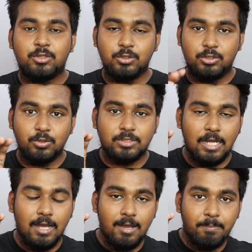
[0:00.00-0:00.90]
तो जो
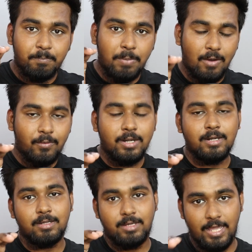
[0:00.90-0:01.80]
उसका पावर
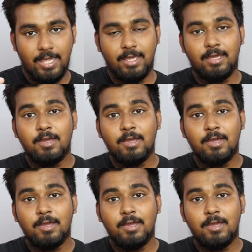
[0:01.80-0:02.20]
है